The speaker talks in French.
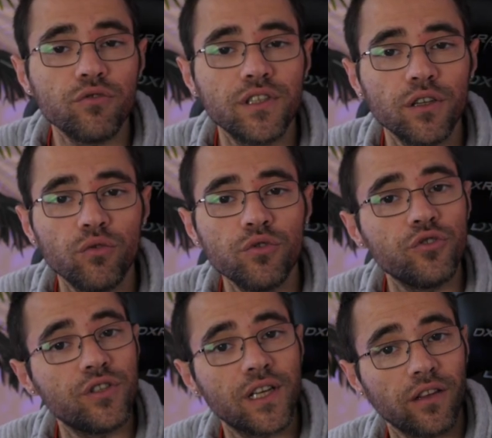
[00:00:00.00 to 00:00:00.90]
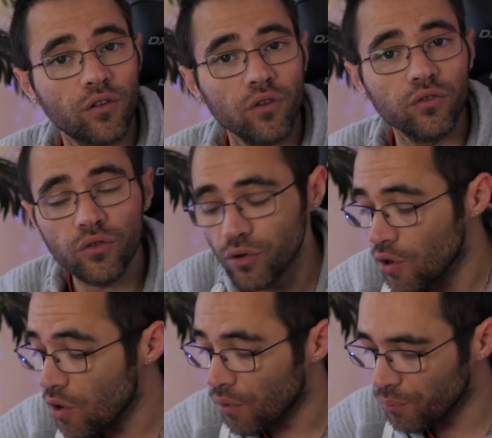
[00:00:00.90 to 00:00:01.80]
de 0 jusqu'à 32.
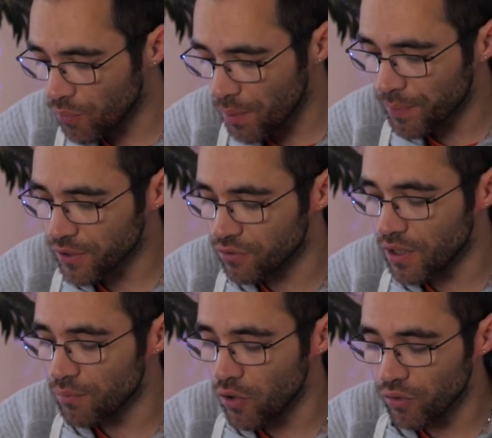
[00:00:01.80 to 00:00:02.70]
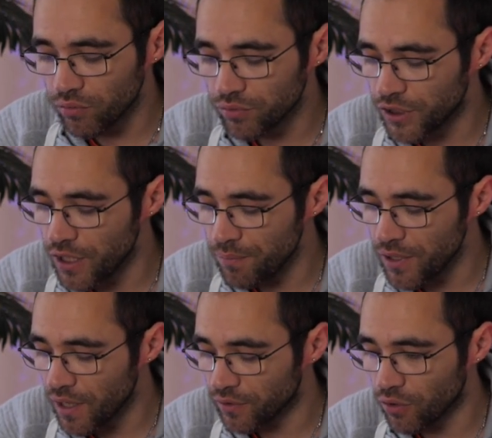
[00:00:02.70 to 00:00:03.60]
Moi personnellement, je l'ai
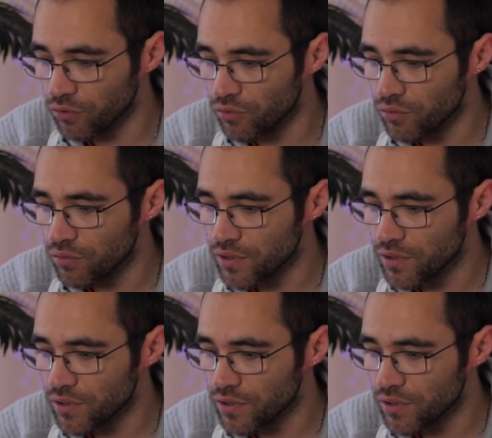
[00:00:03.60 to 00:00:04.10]
mis à 32,